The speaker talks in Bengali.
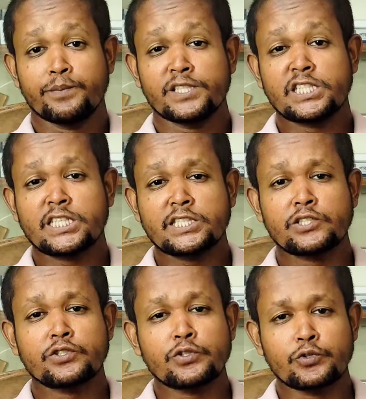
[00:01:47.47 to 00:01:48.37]
প্রেশার
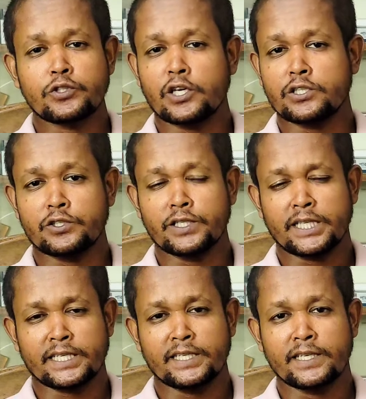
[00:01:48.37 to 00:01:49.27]
সাধারণত দুই ধরনের
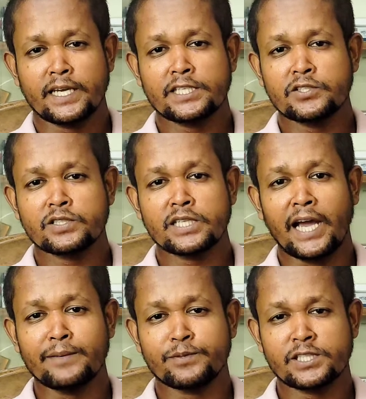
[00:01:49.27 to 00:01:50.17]
হয়ে থাকে একটি হচ্ছে
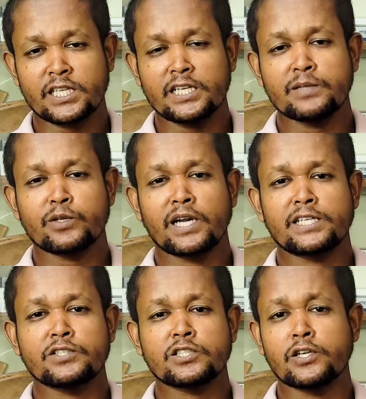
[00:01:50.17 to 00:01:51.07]
হাই প্রেশার এবং
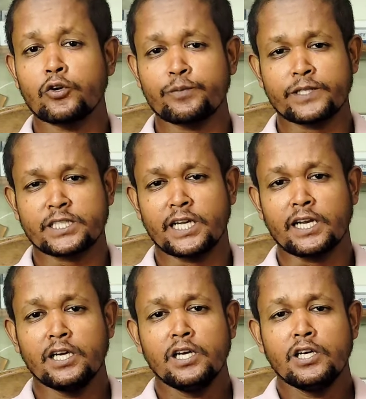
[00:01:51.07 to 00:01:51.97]
আরেকটি হচ্ছে লো প্রেশার